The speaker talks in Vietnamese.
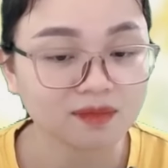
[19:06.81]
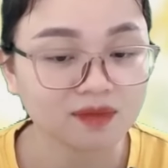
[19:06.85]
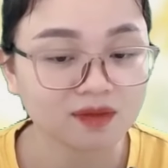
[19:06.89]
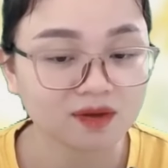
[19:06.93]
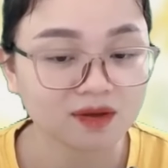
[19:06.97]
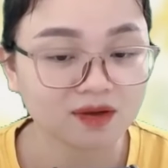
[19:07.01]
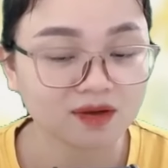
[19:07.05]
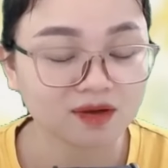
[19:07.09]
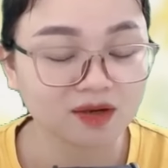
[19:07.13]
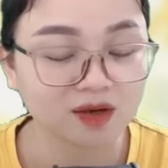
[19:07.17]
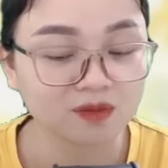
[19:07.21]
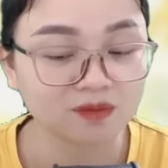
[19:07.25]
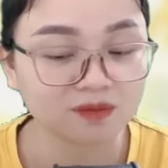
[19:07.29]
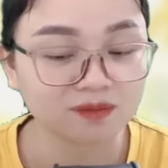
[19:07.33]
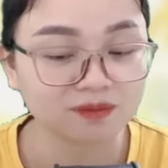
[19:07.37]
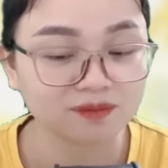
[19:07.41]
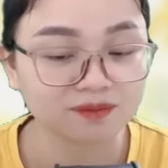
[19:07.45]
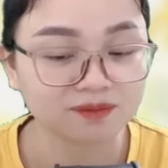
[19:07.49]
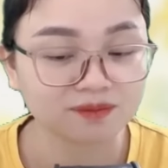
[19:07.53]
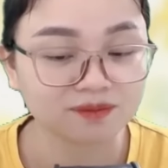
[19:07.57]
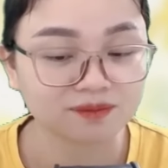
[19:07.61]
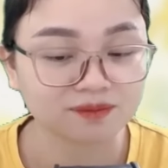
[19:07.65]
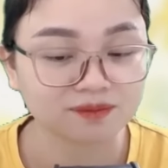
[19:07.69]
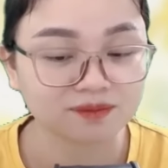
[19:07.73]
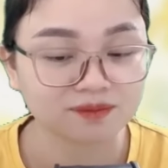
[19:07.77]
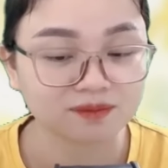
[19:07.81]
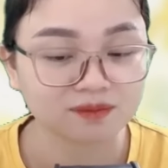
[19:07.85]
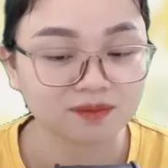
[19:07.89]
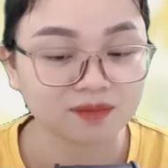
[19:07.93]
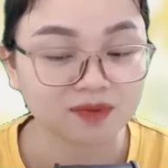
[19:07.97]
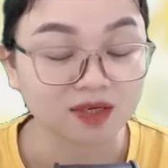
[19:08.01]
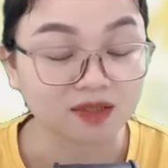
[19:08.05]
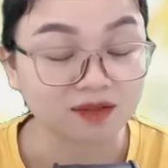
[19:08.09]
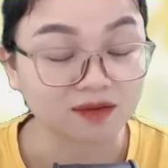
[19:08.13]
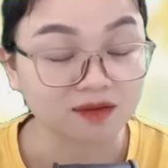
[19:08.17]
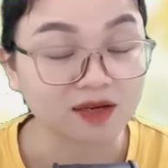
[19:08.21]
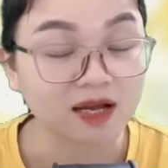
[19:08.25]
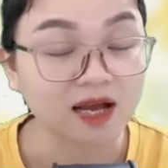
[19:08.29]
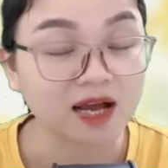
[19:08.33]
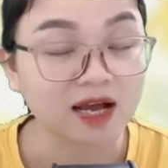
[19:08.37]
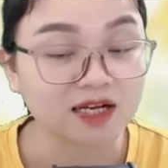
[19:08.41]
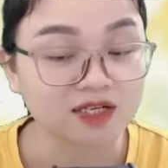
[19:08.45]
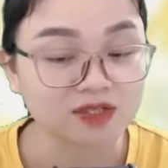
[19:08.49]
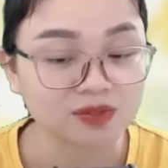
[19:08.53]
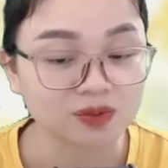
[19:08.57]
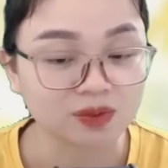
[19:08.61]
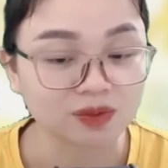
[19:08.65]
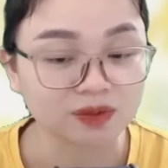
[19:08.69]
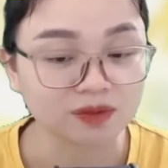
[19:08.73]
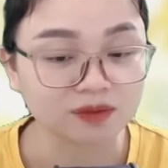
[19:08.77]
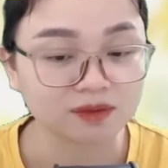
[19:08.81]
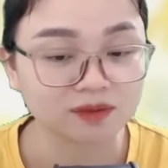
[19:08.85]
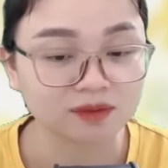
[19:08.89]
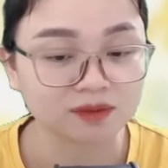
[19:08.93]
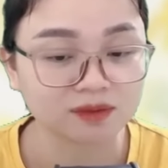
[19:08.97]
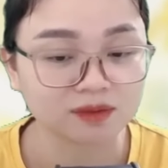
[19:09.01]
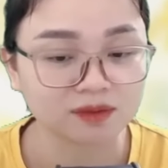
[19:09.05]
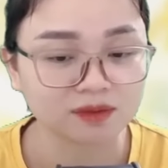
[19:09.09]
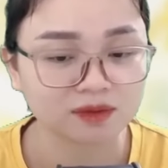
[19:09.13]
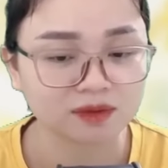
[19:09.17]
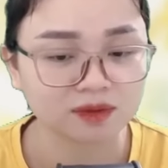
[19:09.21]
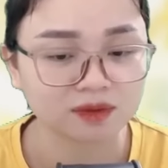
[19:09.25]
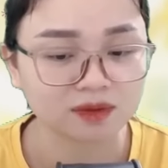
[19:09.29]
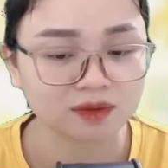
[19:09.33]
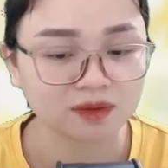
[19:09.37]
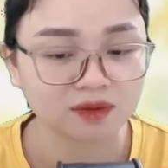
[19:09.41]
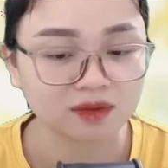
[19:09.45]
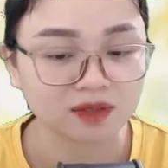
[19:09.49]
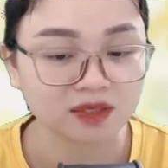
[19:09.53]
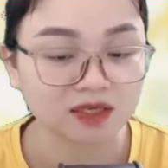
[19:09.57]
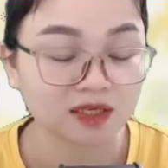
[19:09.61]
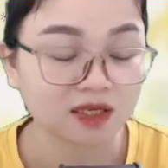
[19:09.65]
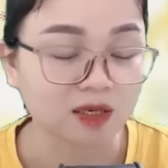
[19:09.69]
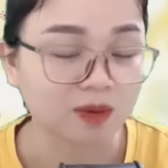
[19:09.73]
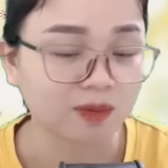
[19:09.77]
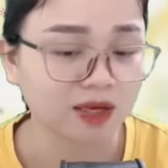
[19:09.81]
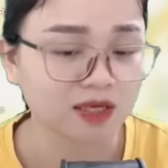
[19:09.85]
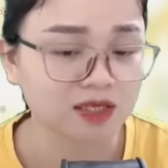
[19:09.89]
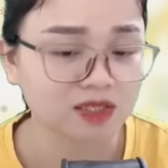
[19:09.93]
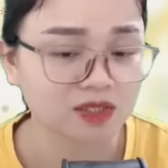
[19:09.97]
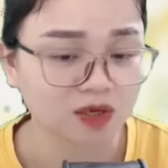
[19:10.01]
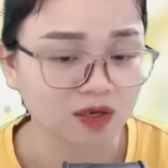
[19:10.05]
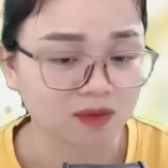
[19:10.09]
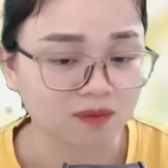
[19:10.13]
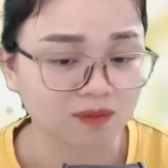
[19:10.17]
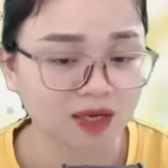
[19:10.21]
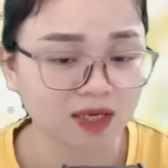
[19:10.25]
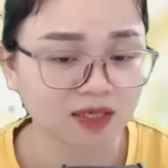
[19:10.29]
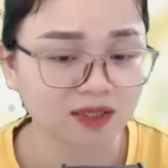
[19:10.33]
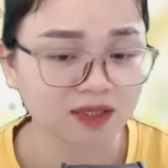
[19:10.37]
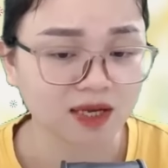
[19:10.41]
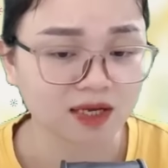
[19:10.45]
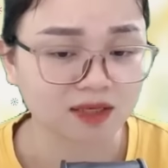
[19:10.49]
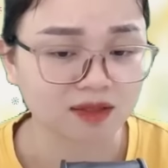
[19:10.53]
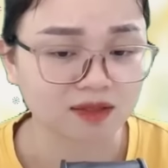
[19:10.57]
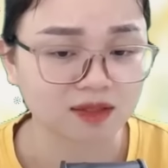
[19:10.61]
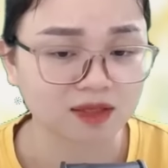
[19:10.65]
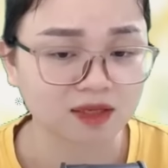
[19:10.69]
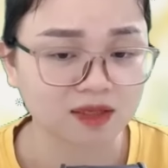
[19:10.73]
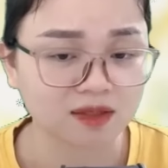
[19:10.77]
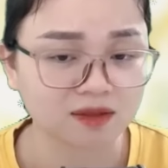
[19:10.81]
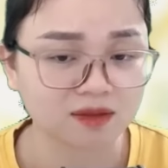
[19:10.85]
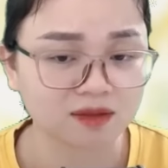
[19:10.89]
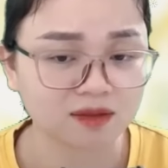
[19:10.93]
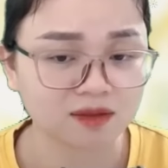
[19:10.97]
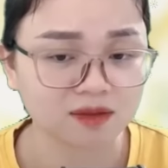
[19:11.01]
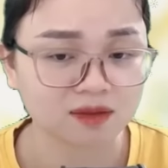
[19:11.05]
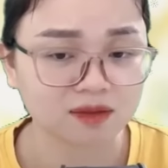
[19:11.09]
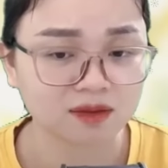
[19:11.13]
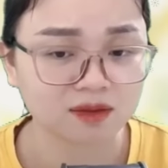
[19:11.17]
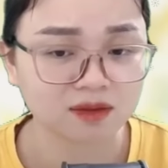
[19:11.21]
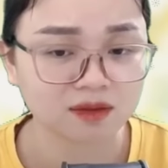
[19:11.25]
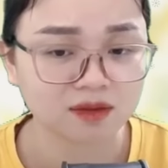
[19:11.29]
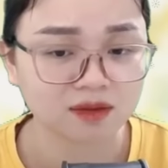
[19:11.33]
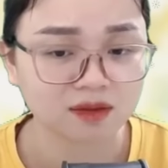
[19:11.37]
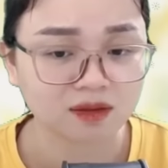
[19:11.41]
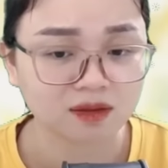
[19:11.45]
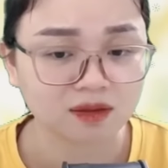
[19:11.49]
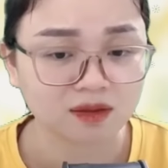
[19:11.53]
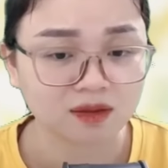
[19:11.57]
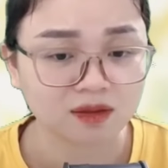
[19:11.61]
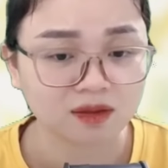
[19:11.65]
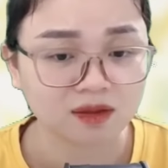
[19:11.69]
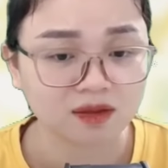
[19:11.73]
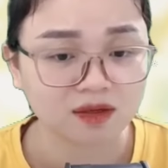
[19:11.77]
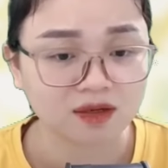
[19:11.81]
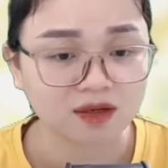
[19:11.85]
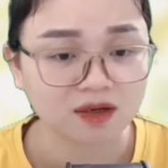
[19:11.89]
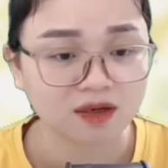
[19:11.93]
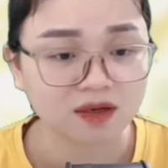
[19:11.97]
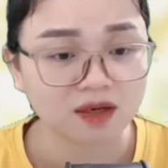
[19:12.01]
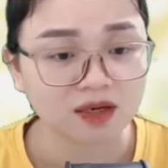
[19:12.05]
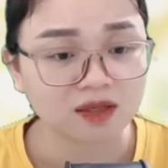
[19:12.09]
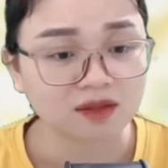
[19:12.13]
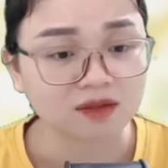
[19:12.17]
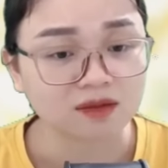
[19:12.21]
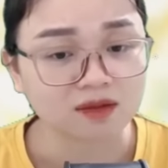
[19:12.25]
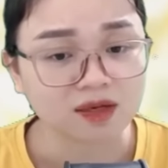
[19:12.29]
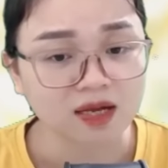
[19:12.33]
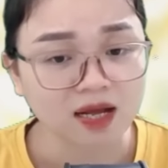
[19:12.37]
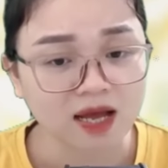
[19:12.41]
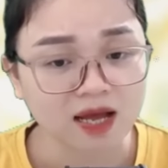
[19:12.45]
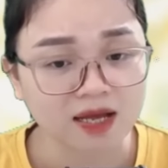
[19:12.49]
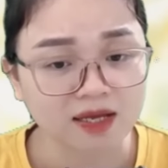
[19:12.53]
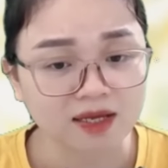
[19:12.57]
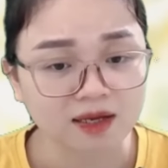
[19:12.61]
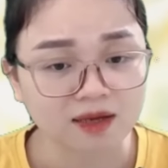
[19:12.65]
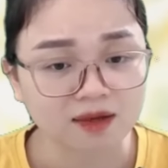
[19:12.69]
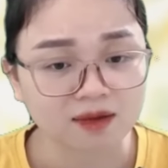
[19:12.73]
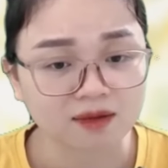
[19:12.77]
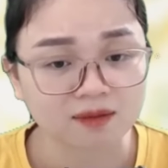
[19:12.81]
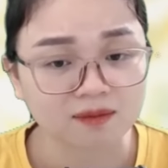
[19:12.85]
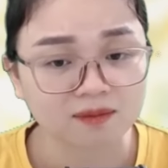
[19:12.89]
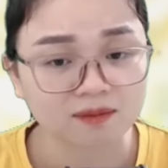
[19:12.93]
Không Lần thứ hai rồi Ngọc Anh tròn mắt ngạc nhiên Lần thứ hai à